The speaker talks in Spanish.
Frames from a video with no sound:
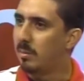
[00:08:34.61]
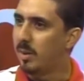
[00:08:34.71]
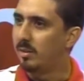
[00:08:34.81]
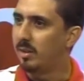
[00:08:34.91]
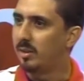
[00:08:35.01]

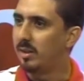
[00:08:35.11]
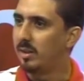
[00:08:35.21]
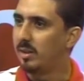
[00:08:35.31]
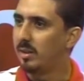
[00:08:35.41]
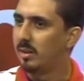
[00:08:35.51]
Vamos a hacer
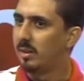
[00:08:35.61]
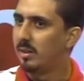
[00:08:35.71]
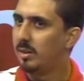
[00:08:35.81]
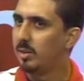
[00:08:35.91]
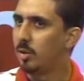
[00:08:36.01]
de,
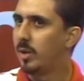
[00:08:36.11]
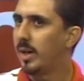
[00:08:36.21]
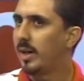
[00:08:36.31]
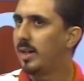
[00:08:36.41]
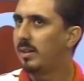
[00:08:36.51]
dentro de
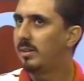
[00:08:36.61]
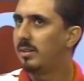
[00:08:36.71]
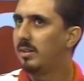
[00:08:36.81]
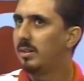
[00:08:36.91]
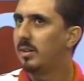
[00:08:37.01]
una red
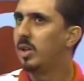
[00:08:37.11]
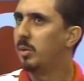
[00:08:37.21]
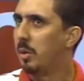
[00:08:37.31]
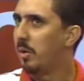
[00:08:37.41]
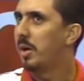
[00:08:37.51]
de
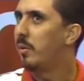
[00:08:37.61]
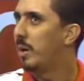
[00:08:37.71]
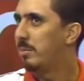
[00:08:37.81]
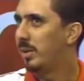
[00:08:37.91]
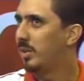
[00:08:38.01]
innovadores
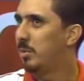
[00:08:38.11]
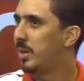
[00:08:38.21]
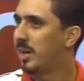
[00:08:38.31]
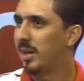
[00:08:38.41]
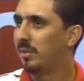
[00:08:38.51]
web
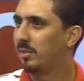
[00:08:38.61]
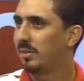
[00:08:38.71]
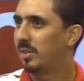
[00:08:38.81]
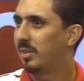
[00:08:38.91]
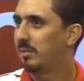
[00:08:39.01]

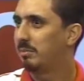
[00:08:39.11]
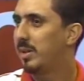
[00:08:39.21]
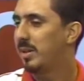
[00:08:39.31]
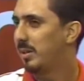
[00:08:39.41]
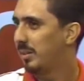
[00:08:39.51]
latinoamericanos.
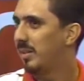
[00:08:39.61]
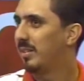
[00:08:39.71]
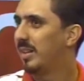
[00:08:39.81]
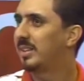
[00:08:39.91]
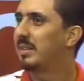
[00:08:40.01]
Pues, que
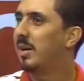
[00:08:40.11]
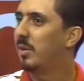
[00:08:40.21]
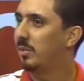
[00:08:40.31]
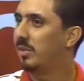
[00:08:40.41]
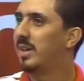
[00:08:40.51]
hacer el
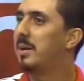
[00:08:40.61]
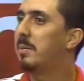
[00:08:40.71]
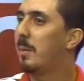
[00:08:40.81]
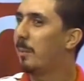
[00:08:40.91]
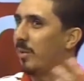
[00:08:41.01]
trabajo,
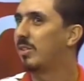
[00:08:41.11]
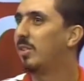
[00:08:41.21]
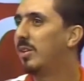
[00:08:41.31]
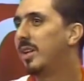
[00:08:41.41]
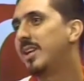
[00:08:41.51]
conseguir la
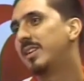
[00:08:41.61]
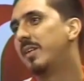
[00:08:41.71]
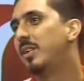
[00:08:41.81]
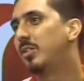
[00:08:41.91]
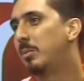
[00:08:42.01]
proyección de
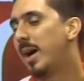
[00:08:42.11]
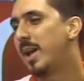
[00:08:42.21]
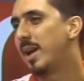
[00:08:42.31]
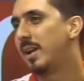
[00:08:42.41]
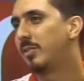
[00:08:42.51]
este evento más
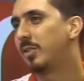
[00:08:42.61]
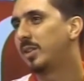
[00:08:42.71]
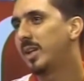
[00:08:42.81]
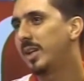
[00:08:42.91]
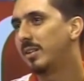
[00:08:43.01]
allá de las
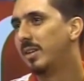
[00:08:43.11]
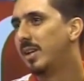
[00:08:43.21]
fronteras.